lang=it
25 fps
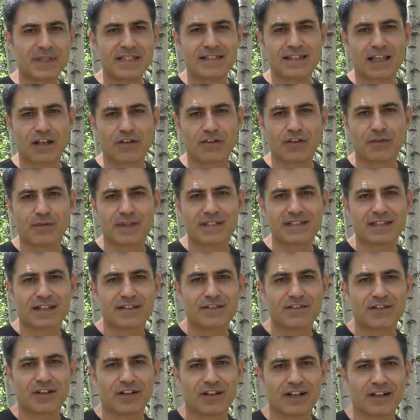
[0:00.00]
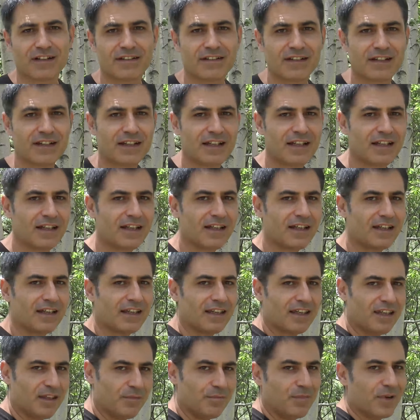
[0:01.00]
mistero di questa zona.
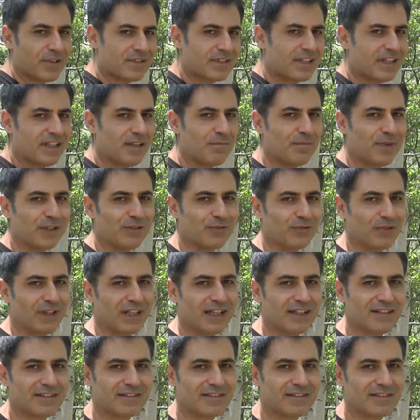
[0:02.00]
I boschi di betulle.